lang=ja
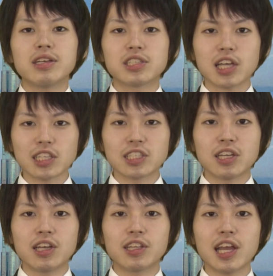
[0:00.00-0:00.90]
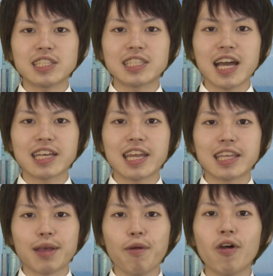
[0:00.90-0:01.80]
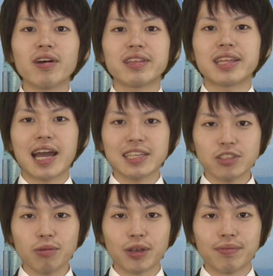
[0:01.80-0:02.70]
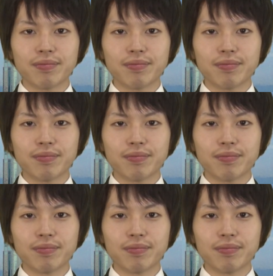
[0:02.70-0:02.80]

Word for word: しかし電池が切れても大丈夫